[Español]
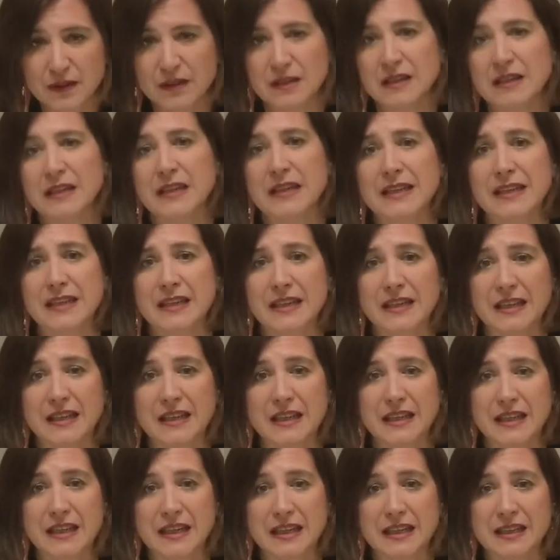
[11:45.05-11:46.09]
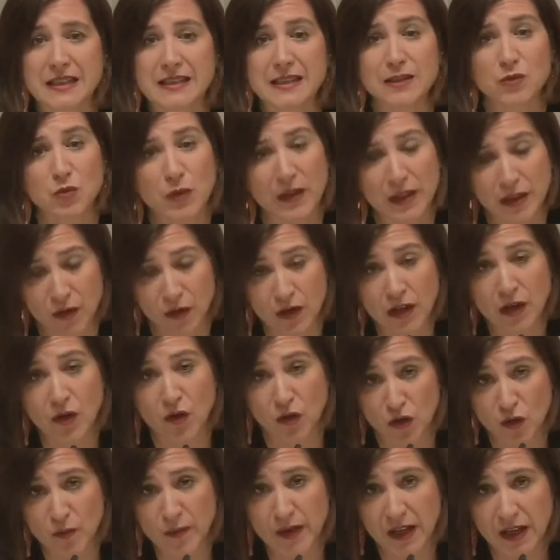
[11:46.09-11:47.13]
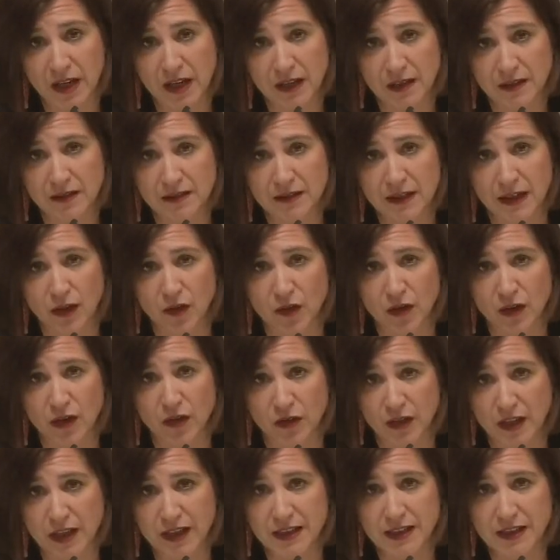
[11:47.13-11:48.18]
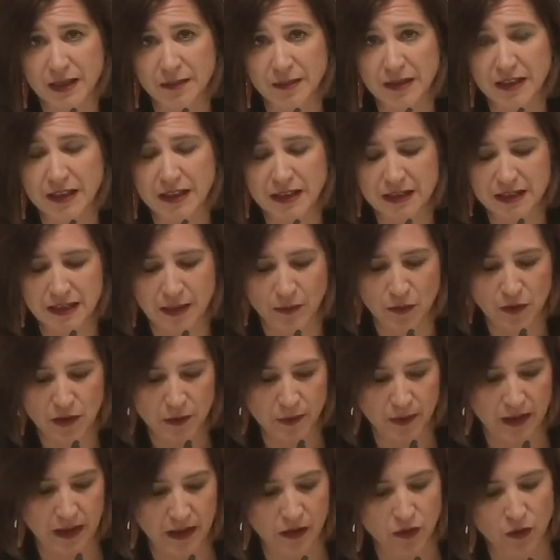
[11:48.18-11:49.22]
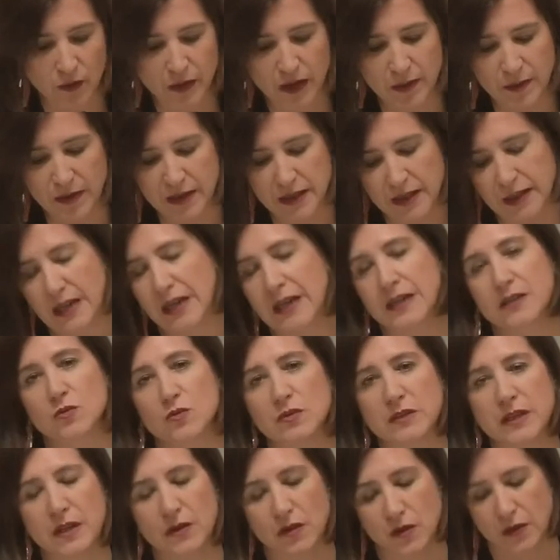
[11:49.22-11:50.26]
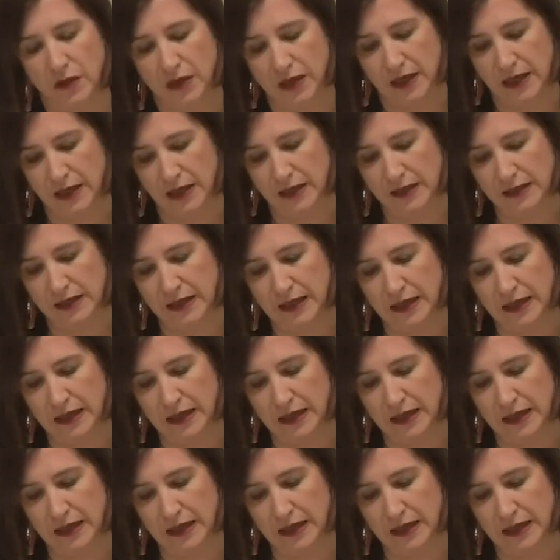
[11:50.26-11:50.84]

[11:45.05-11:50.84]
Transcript: ni, situación económica, ya lo digo directamente, estamos esperando obviamente al resultado de,